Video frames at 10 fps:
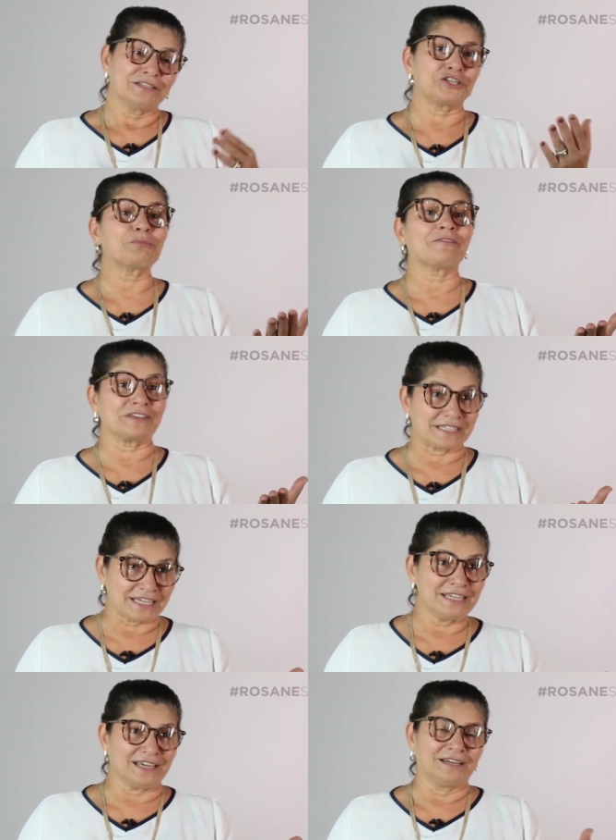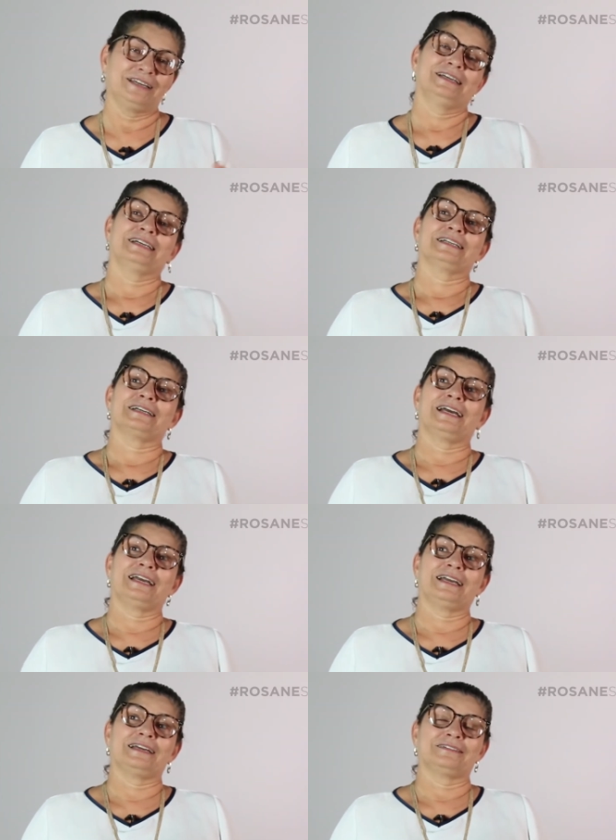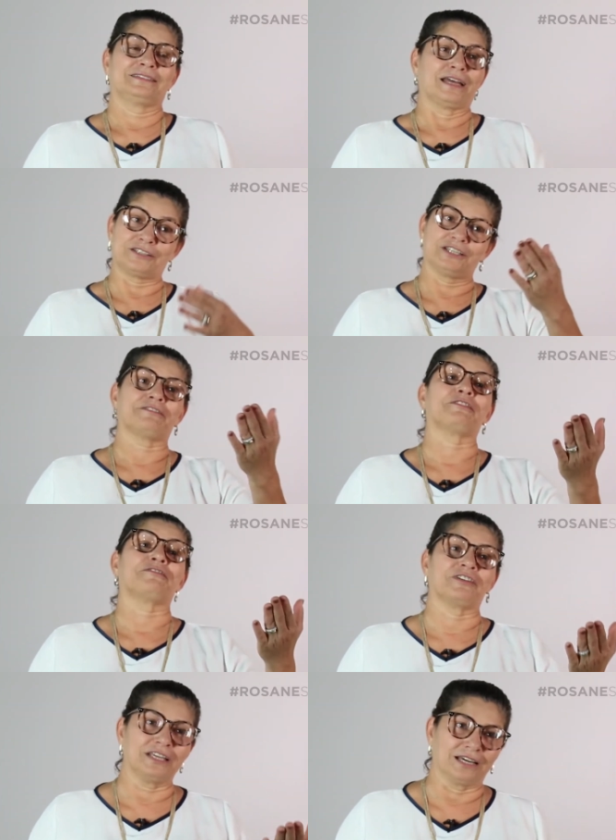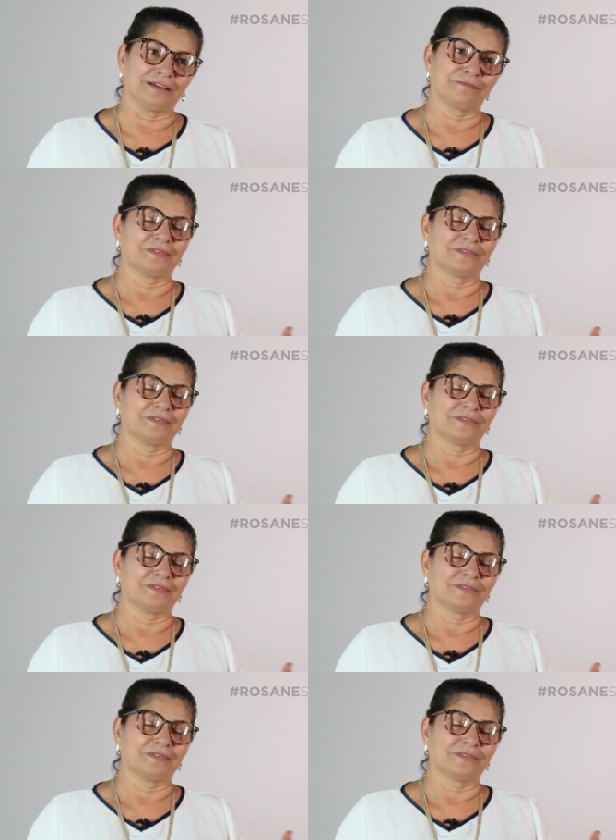Tinha uma vizinha, é, a tia Fifia,